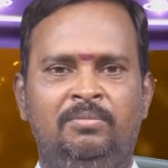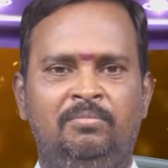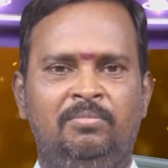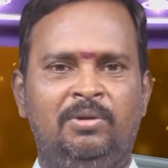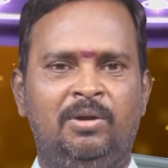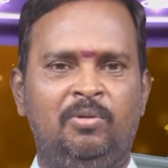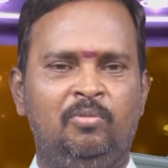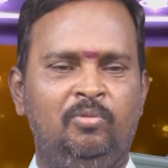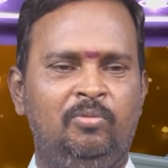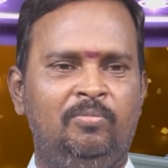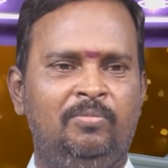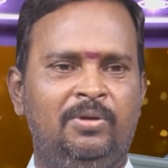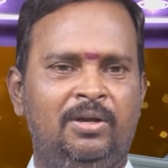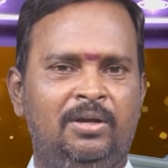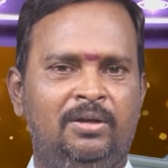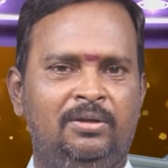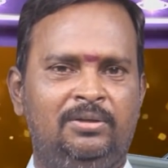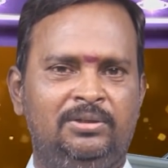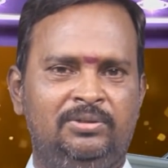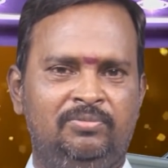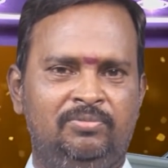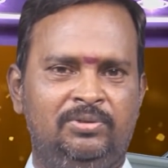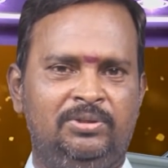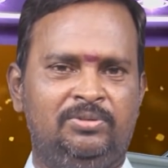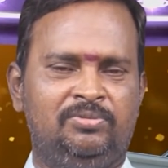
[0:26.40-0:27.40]
మనం మన
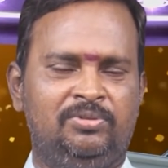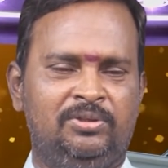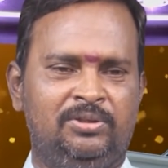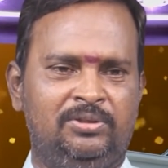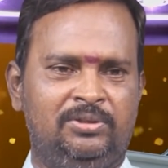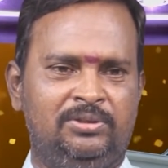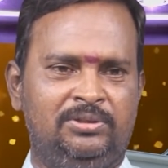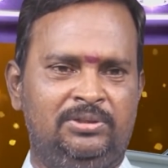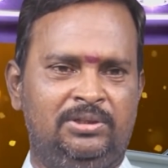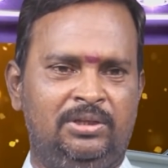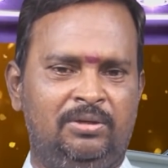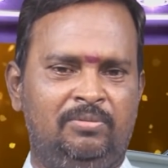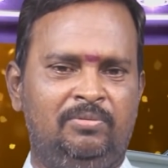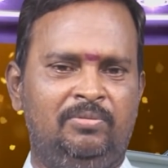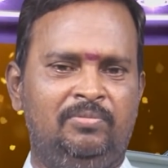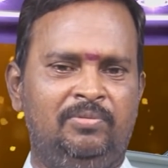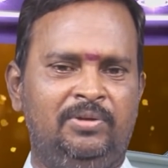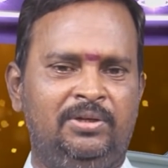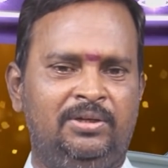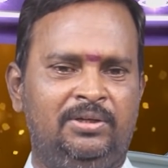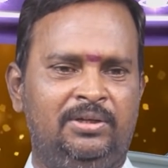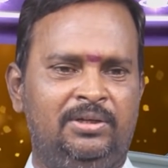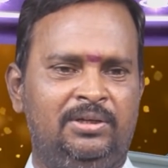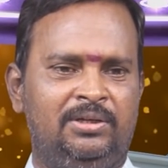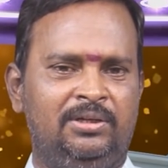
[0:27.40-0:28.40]
విశ్వ ధర్మం
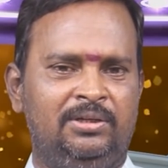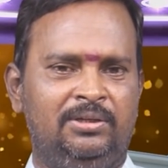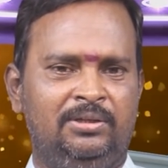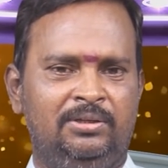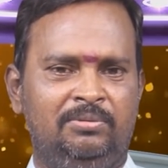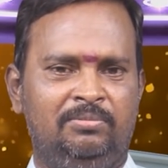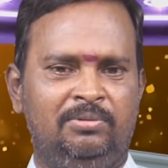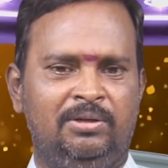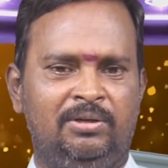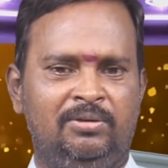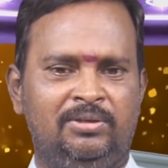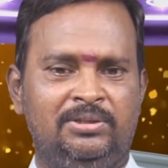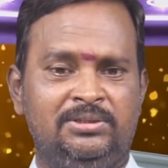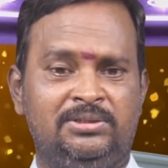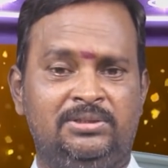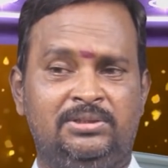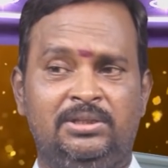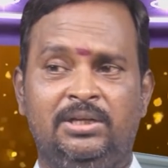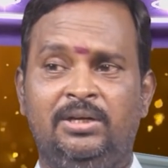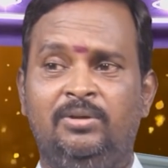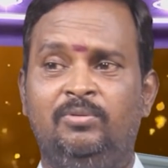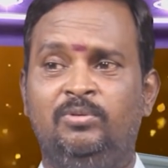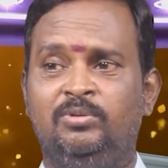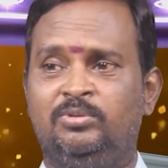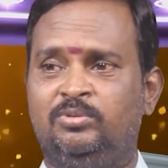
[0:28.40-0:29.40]
ఏంటంటే మనకి
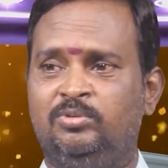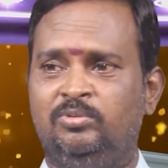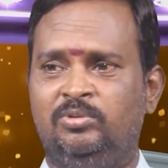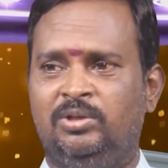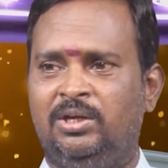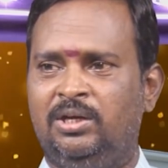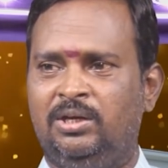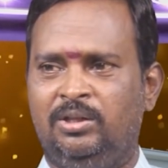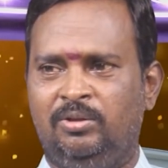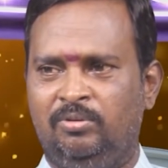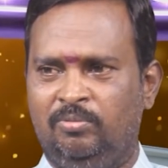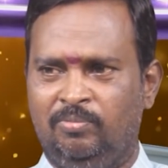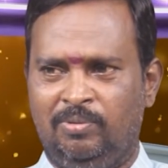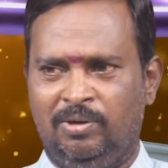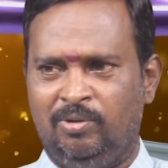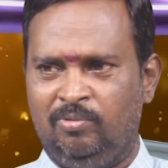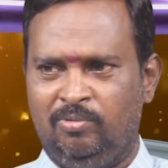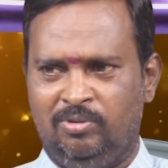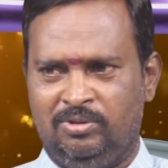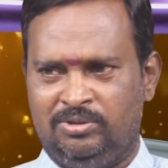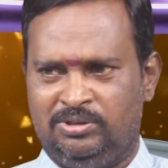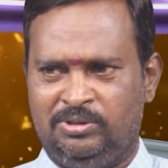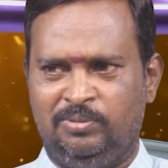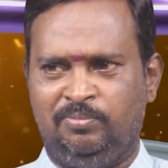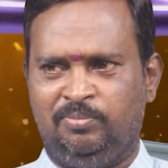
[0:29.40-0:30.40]
ఇస్తేనే వస్తుంది అనేది మనం
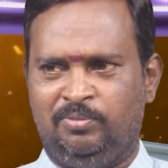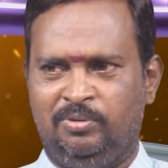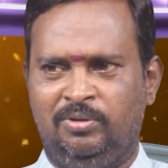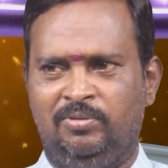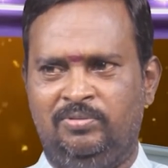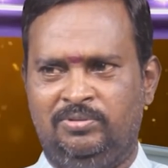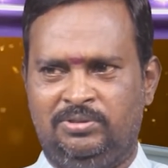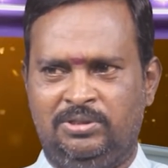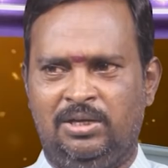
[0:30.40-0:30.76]
ఒకటి చెప్పుకున్నాం